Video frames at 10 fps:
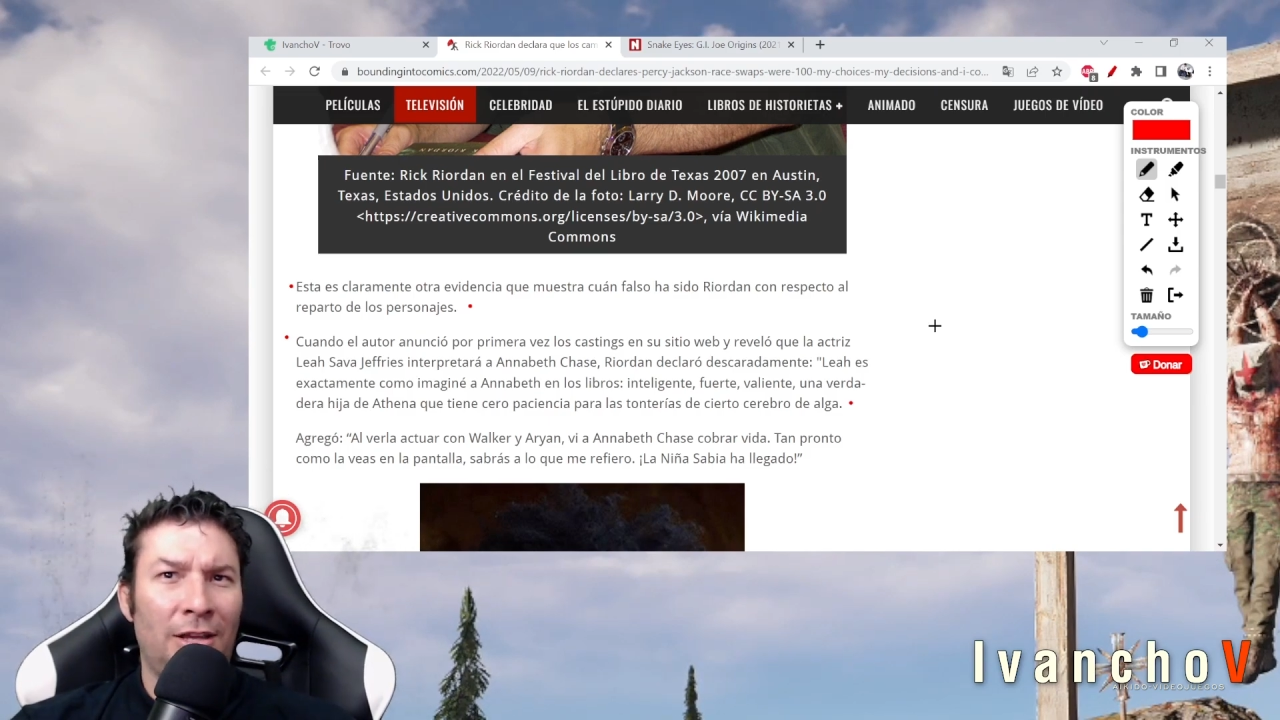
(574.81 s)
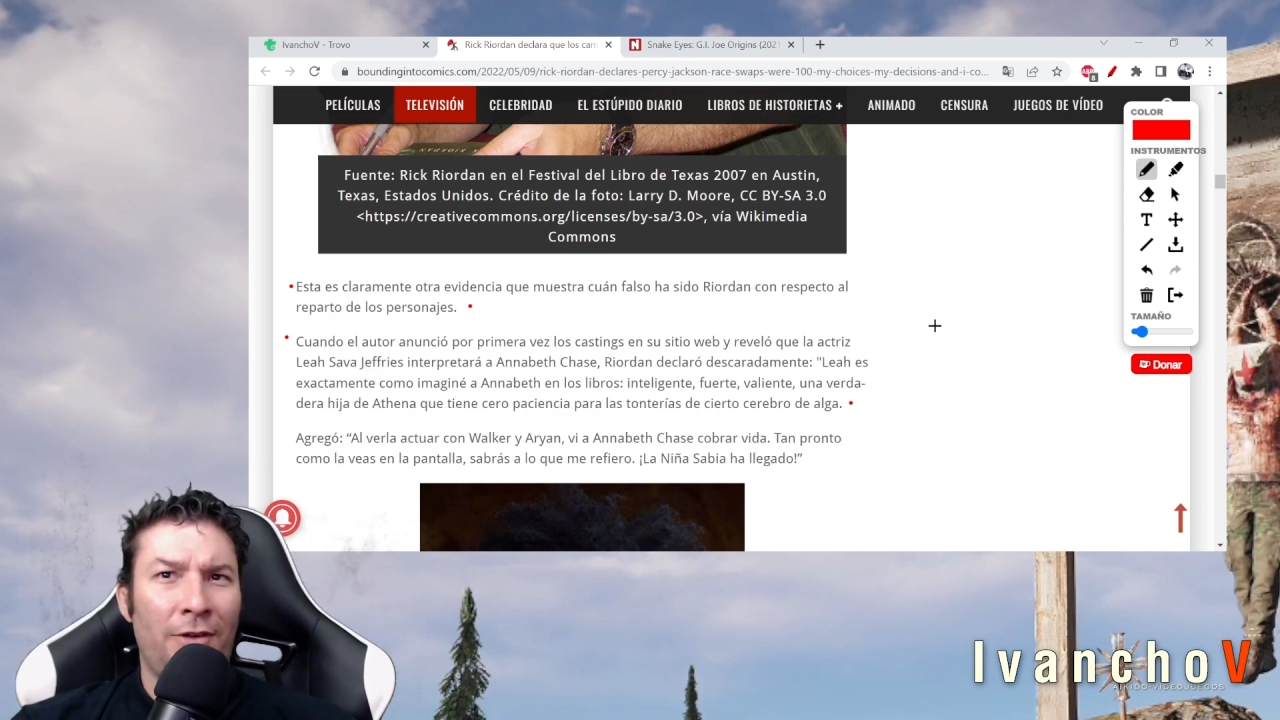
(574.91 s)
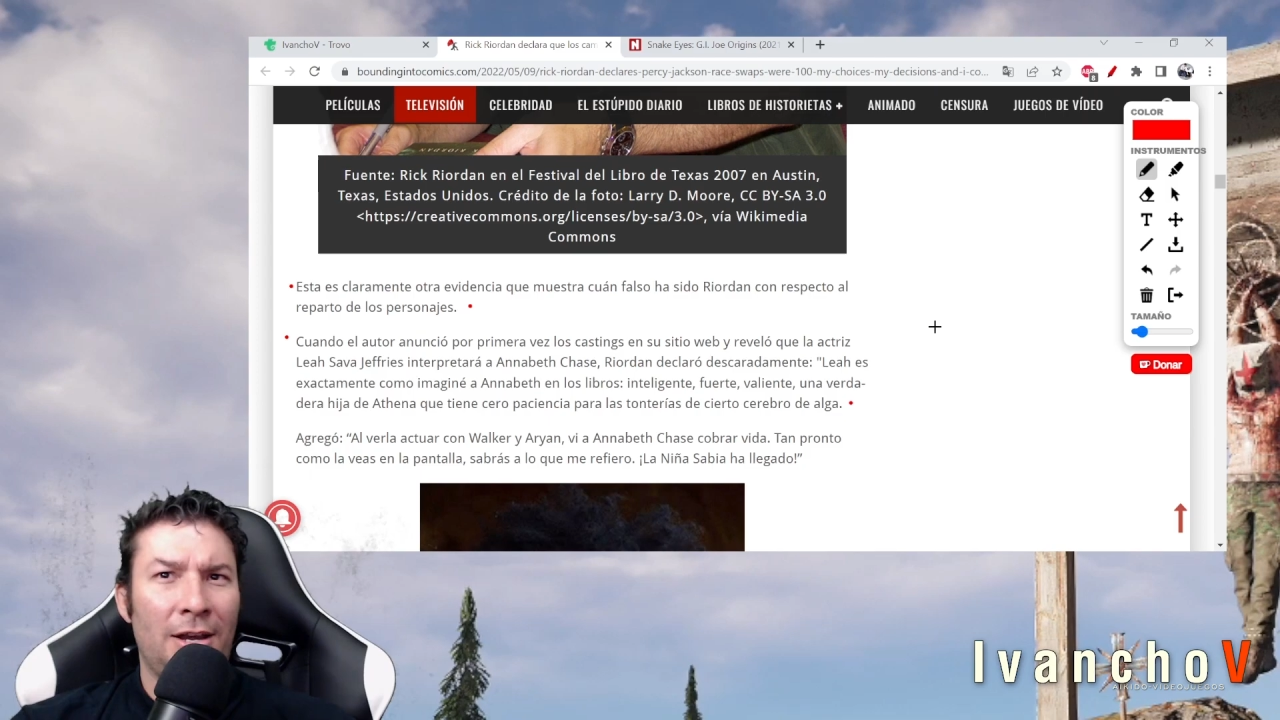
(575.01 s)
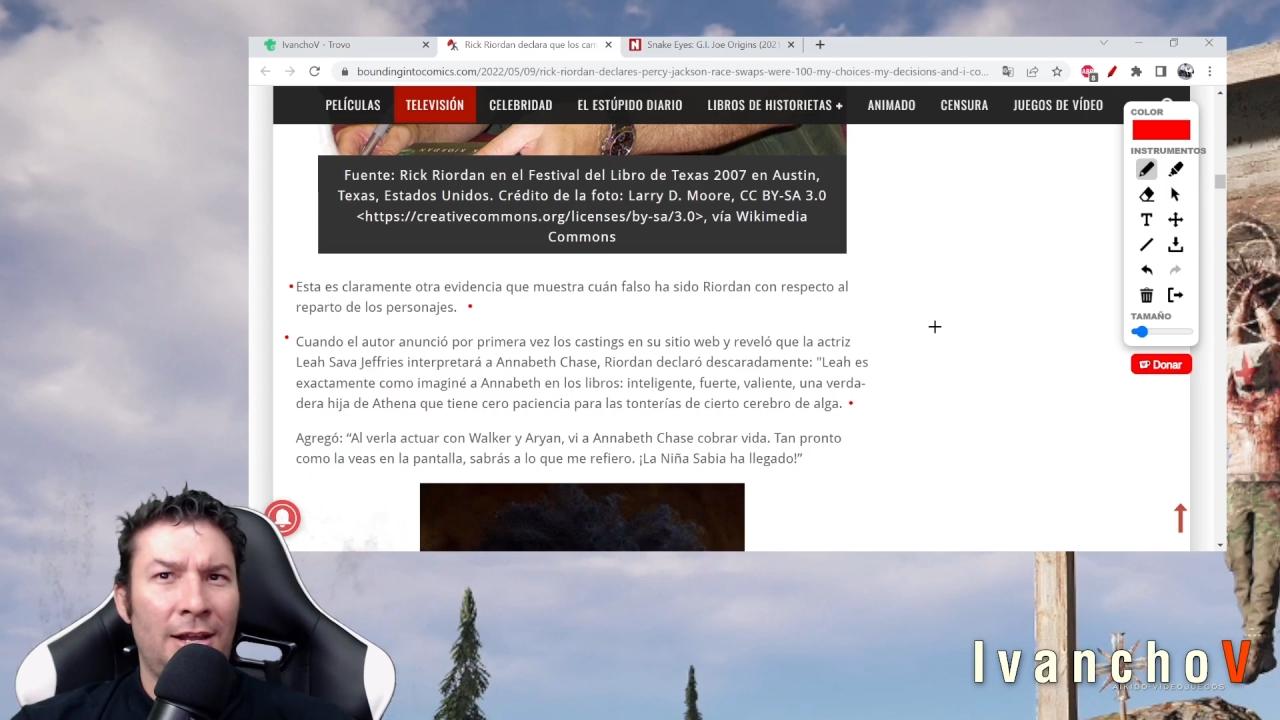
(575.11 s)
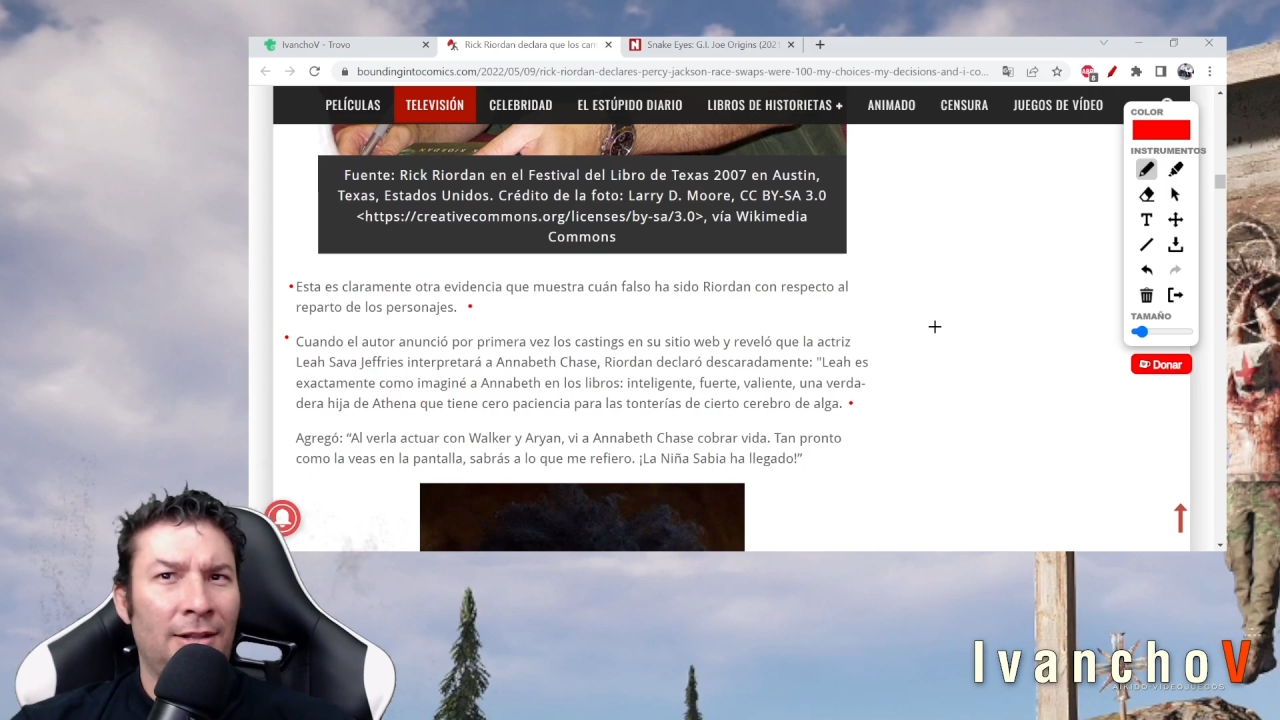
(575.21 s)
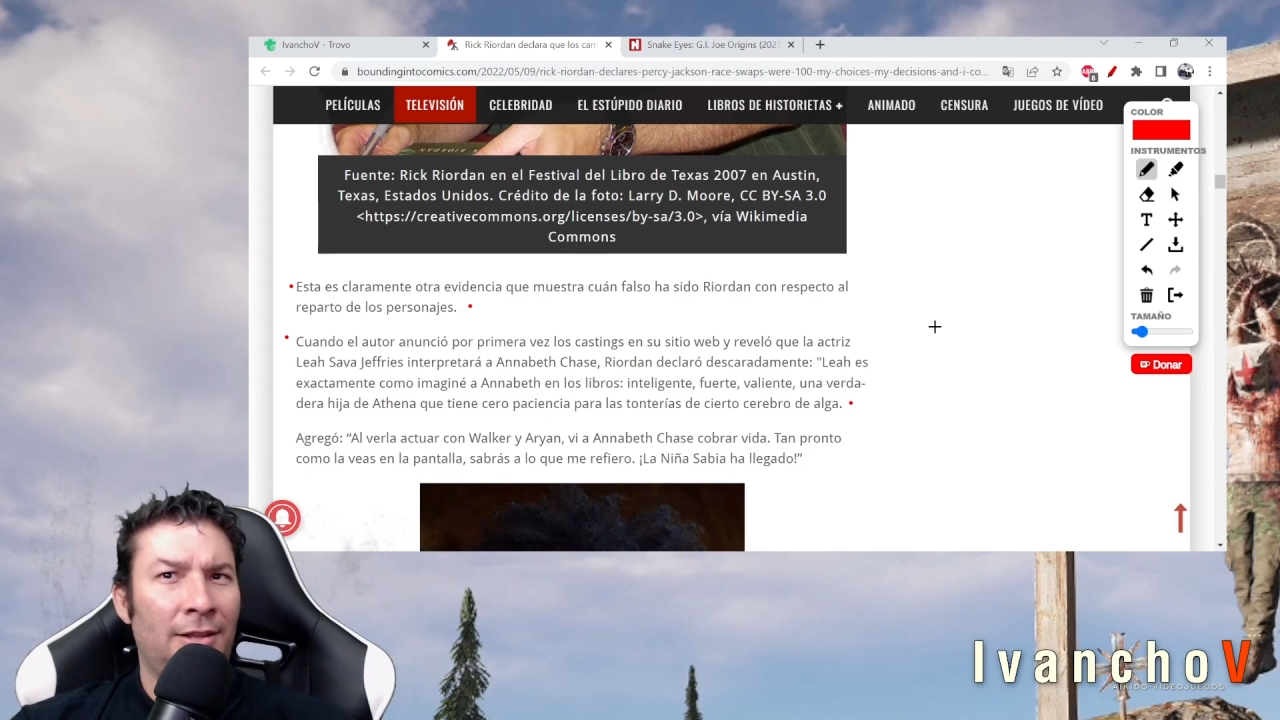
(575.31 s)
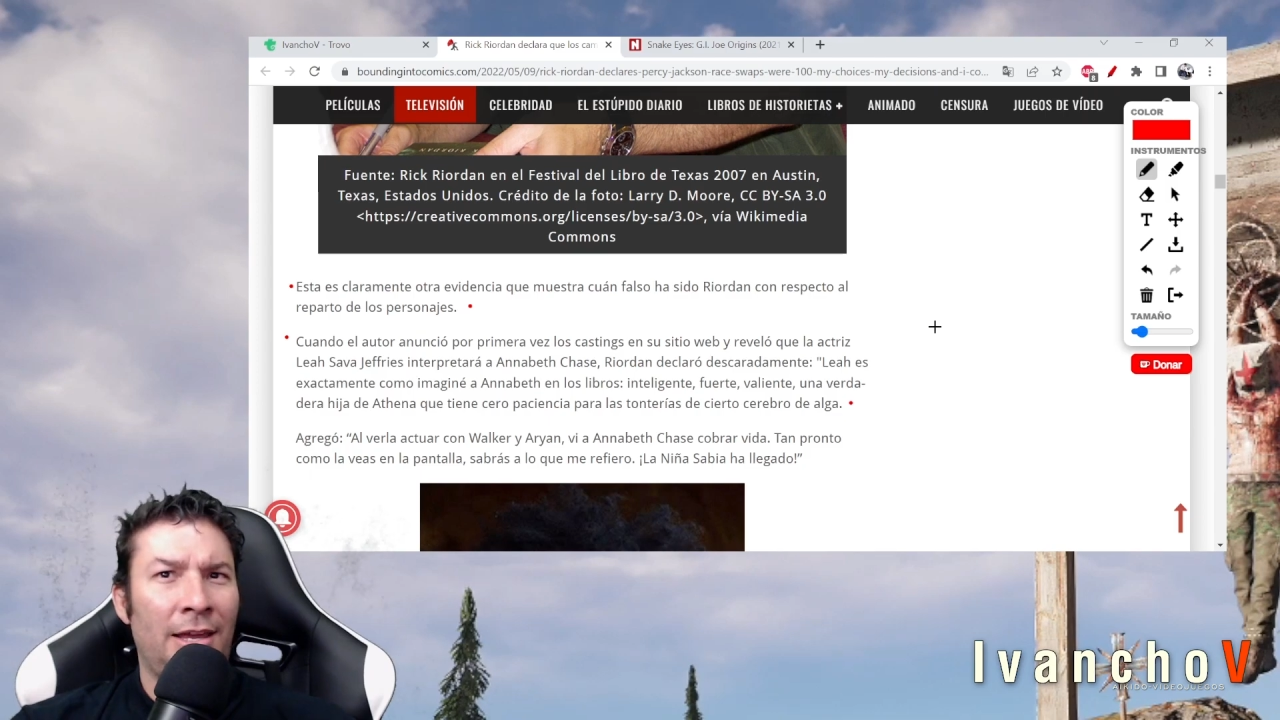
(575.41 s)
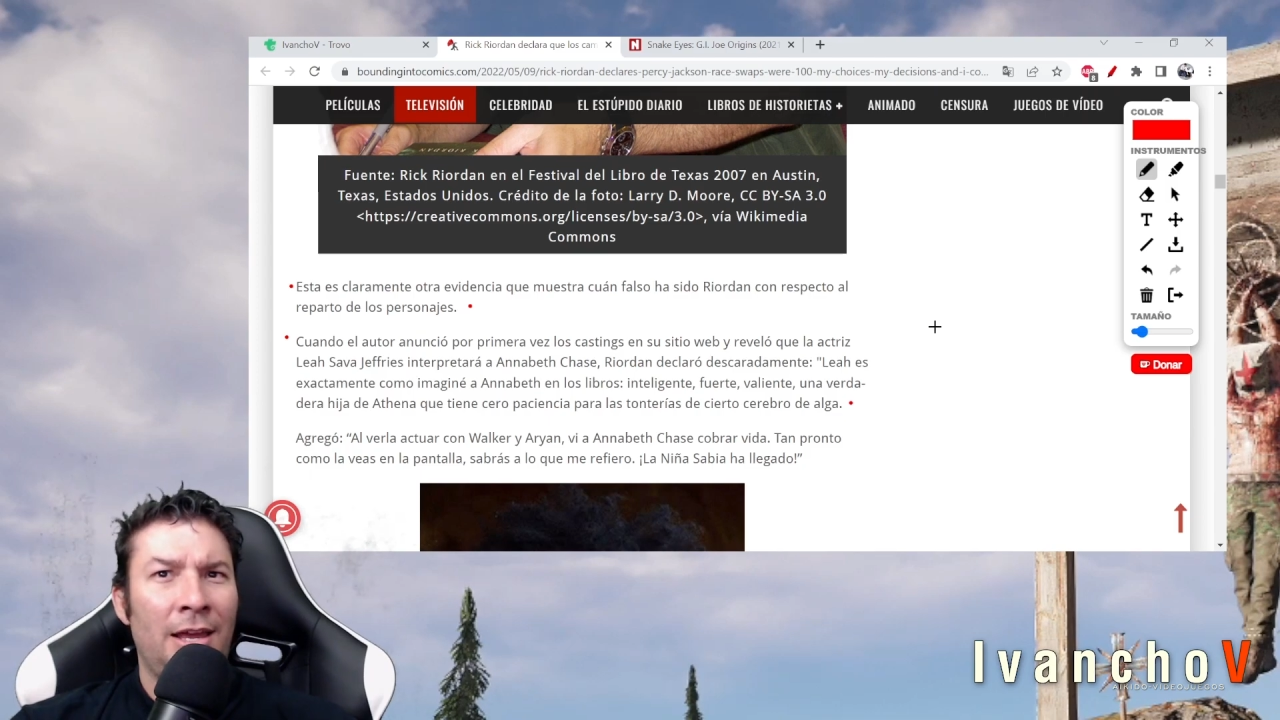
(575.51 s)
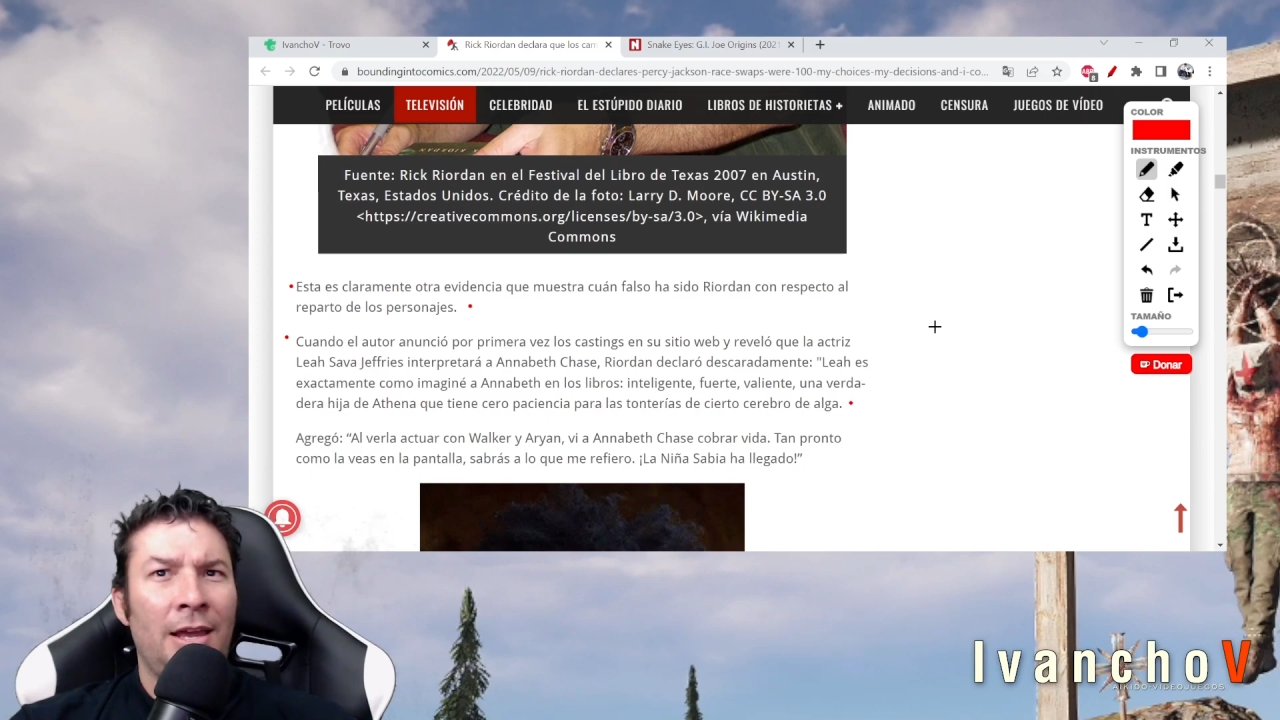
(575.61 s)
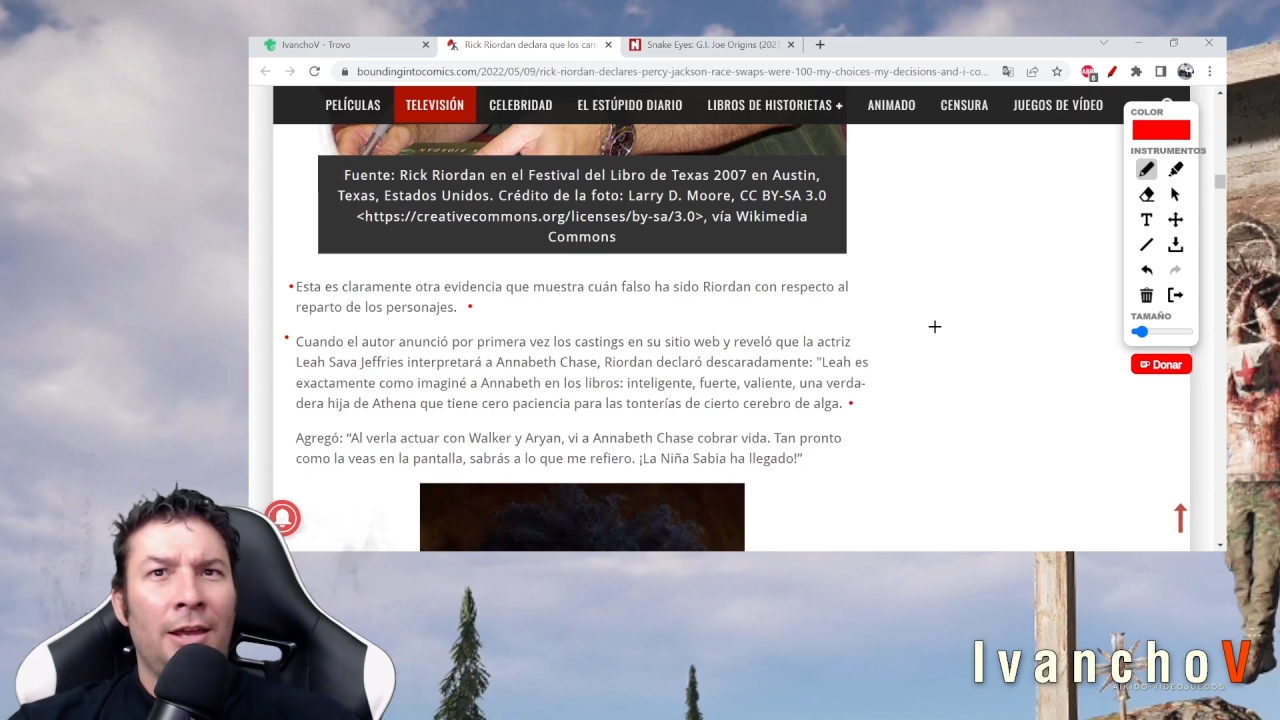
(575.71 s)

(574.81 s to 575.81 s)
valiente